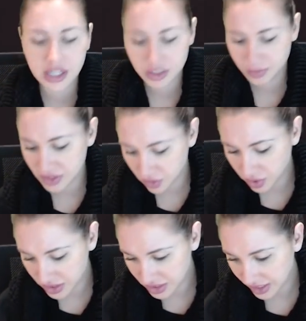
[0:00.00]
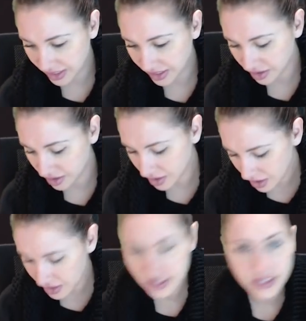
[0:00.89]
ja. Ich bin so hinterher.
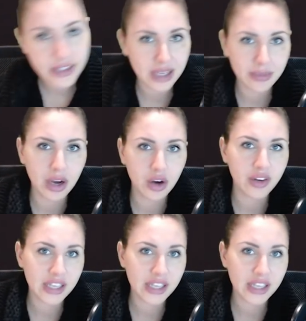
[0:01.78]
Das liegt aber auch,